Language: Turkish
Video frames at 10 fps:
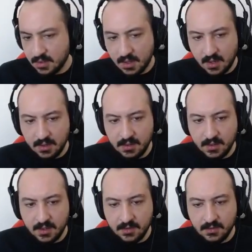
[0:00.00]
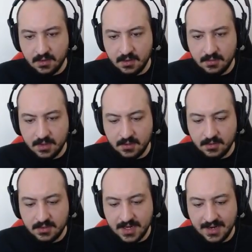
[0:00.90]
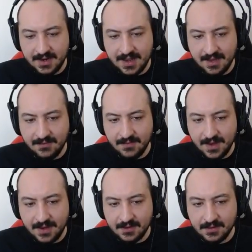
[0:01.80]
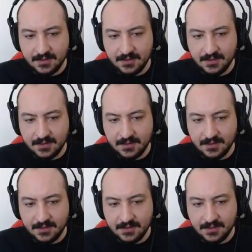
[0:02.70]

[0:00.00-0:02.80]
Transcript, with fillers: Ankara'ya ne oldu bu ne rüzgar diyen var.